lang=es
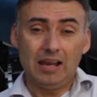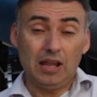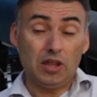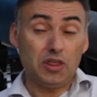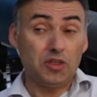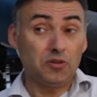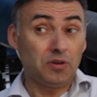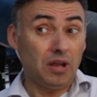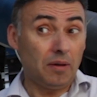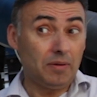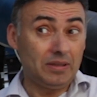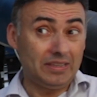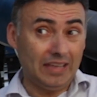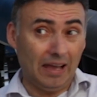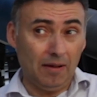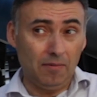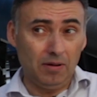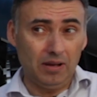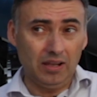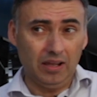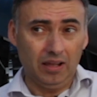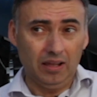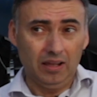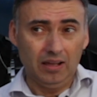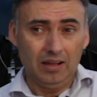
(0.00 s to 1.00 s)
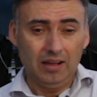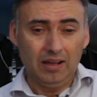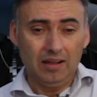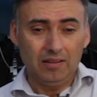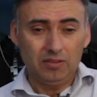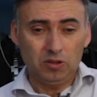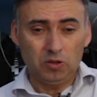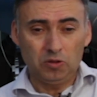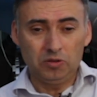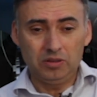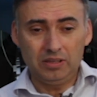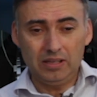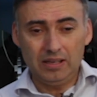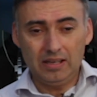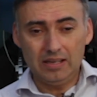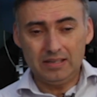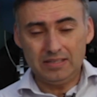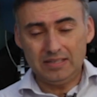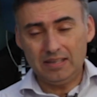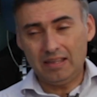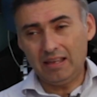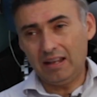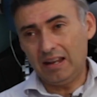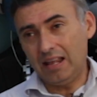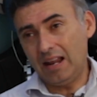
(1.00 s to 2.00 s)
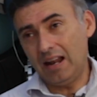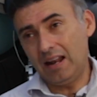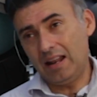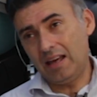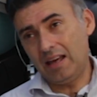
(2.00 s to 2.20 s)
zona habitable, donde se darían